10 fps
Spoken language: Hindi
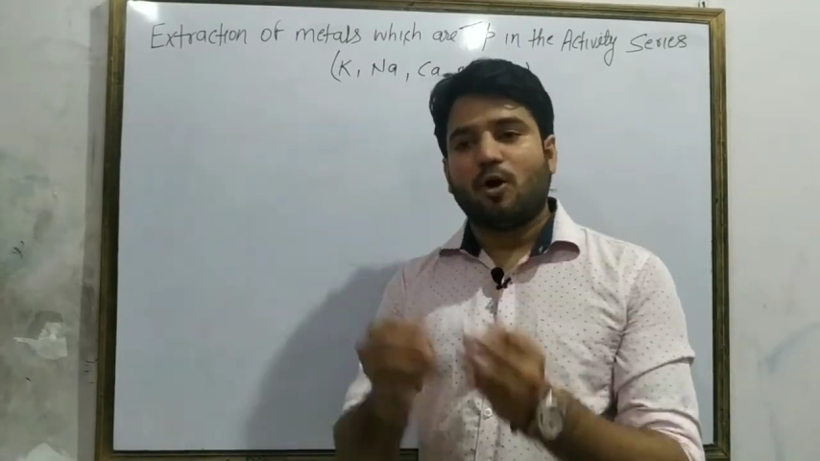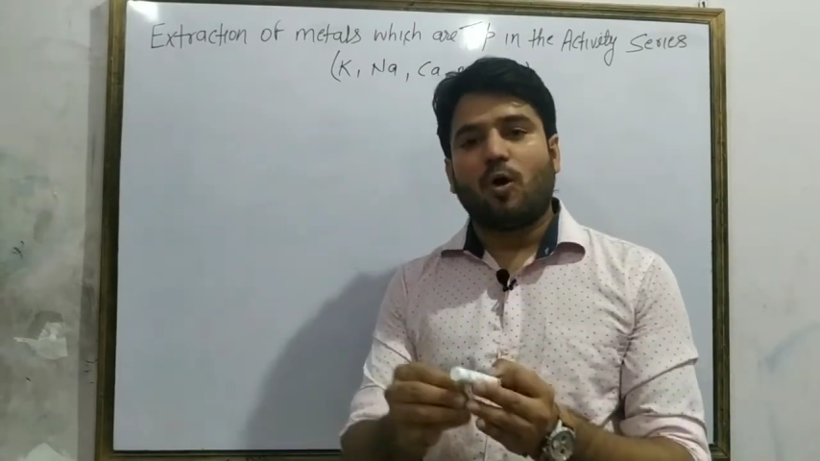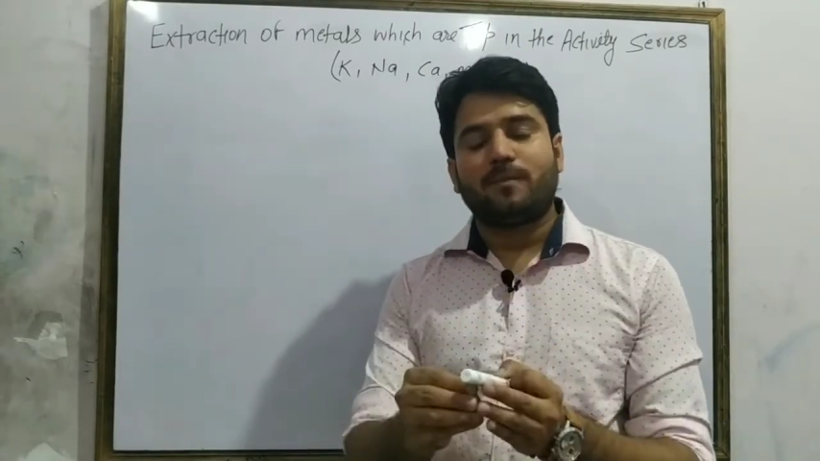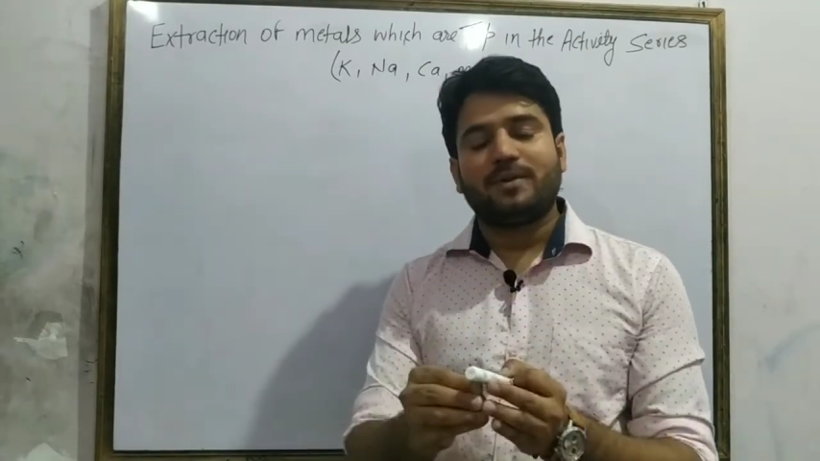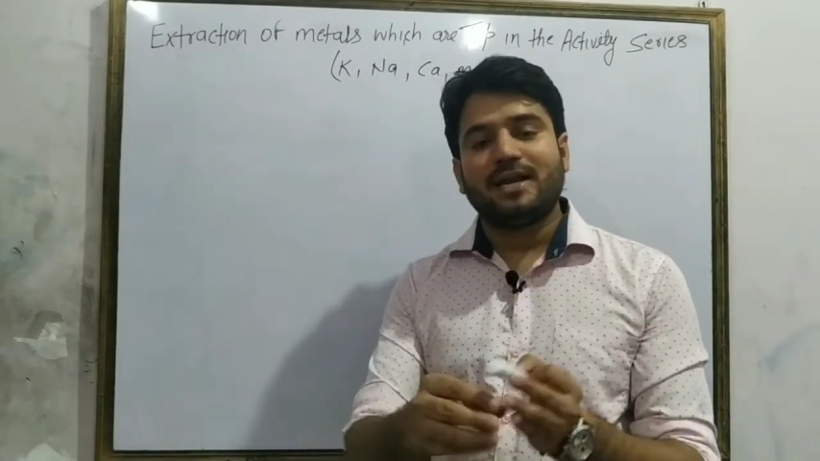
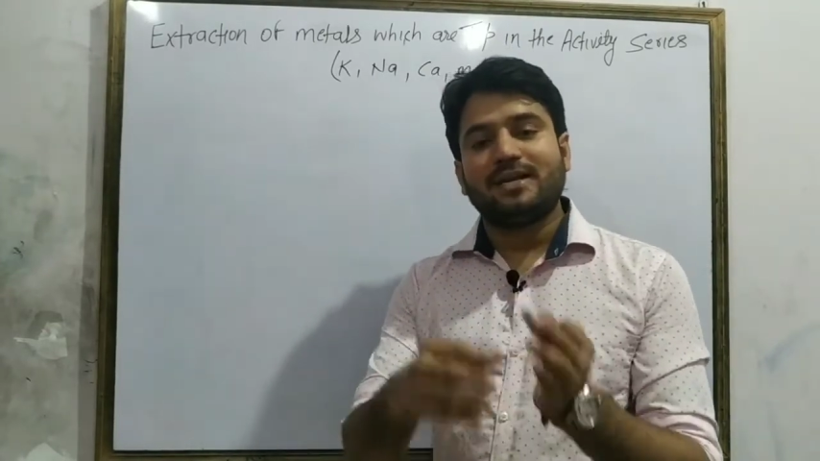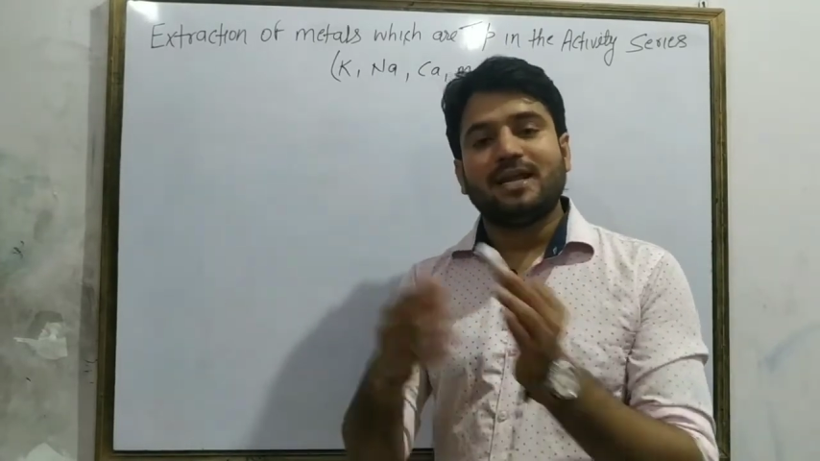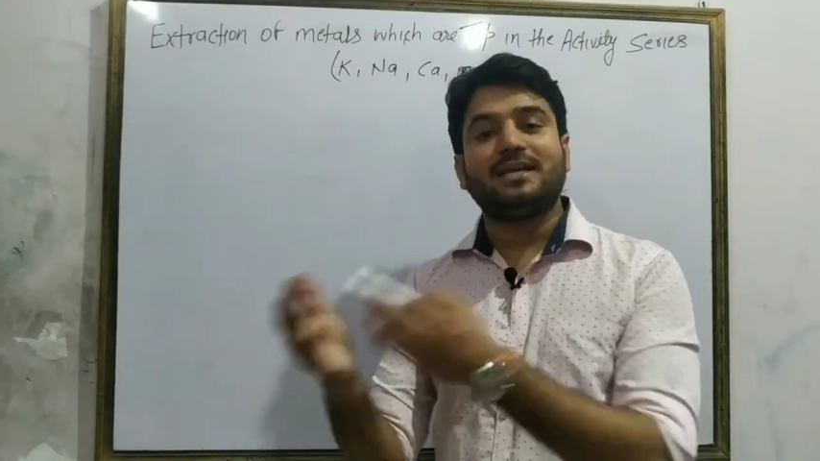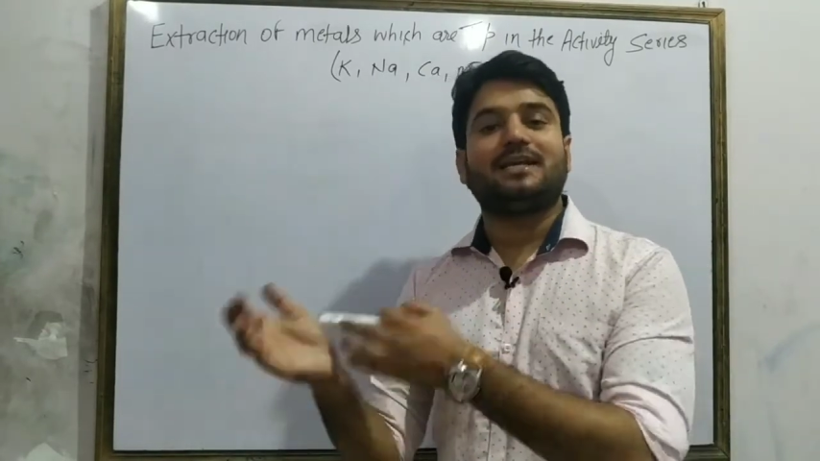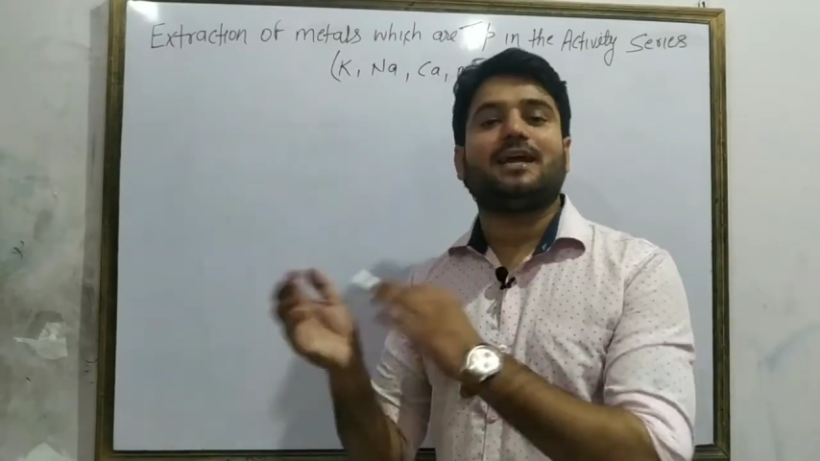ऑप्टन
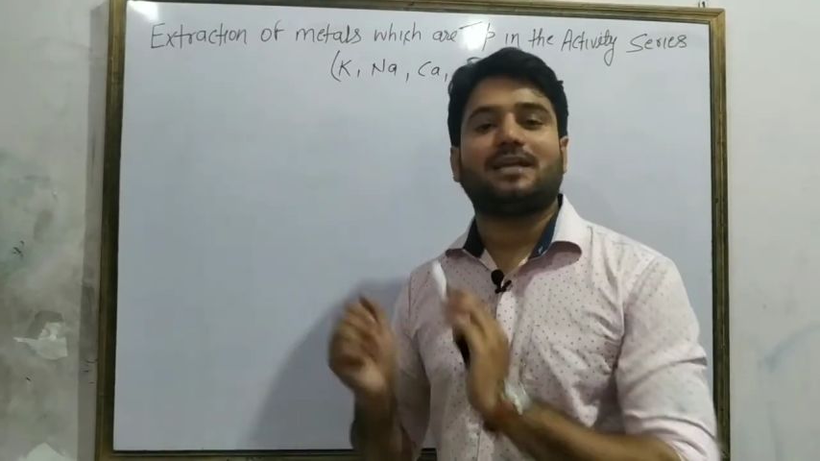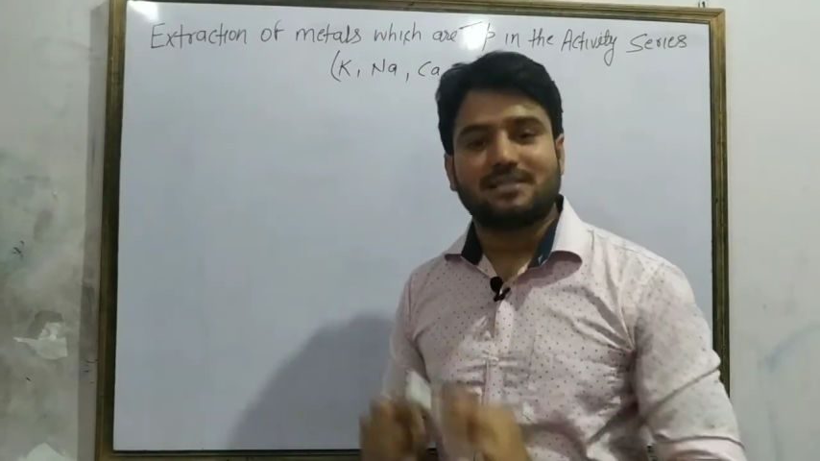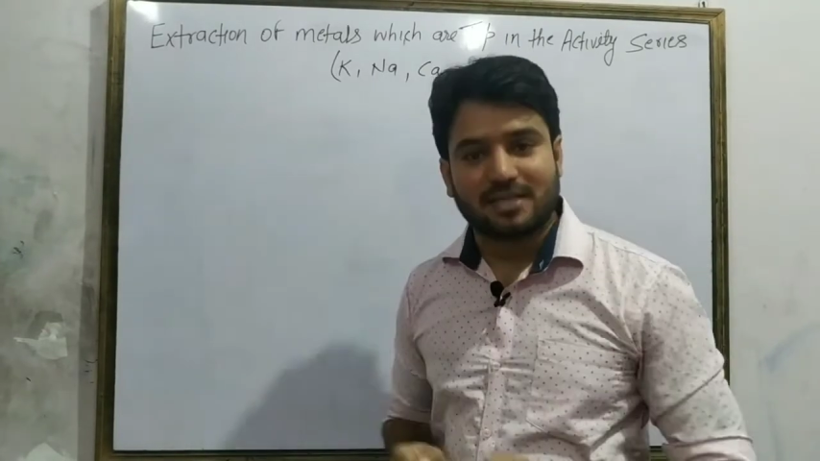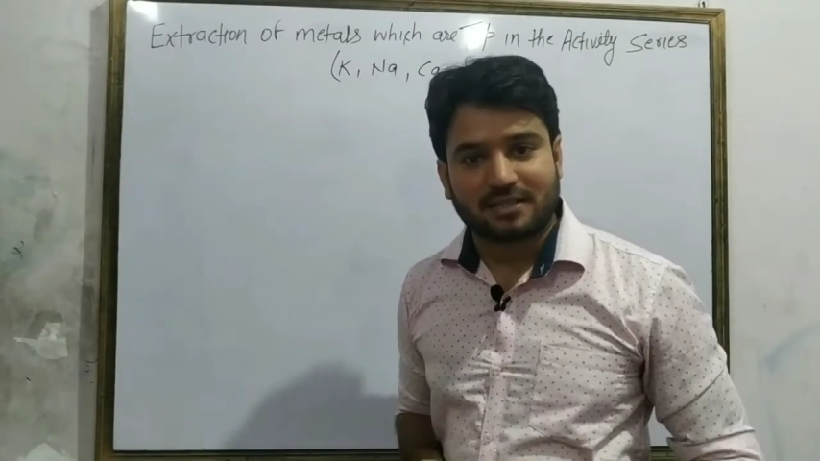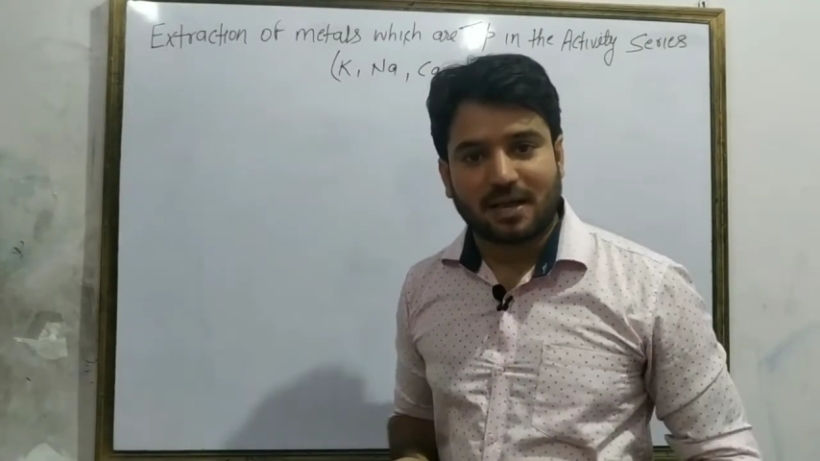नहीं किया जा
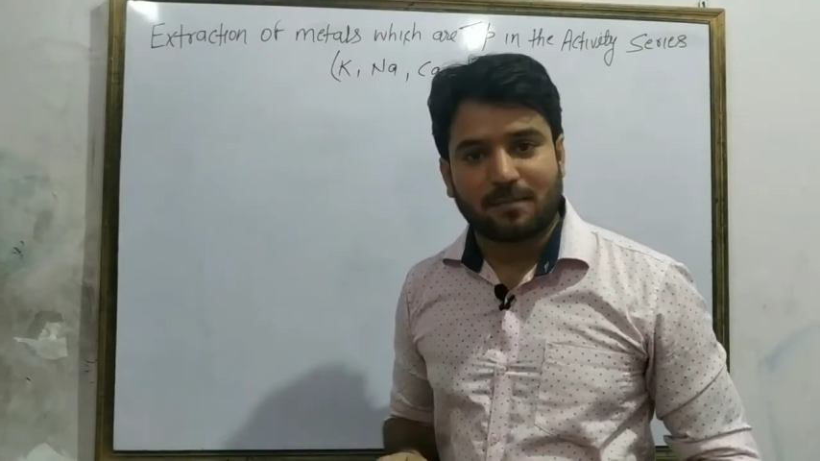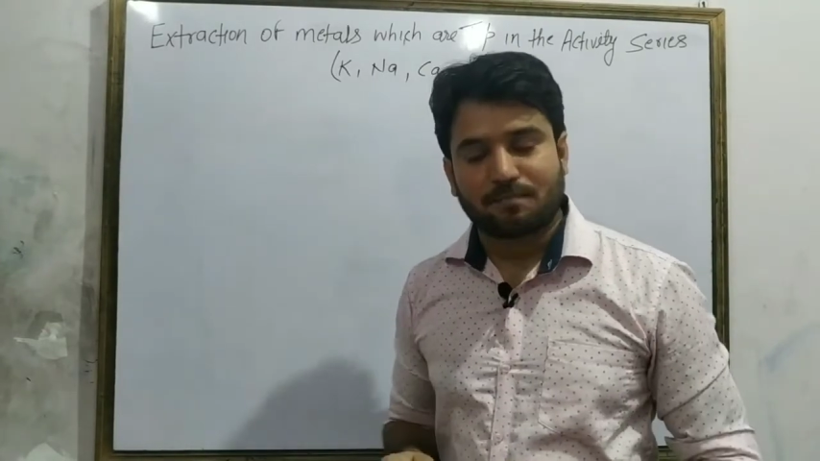सकता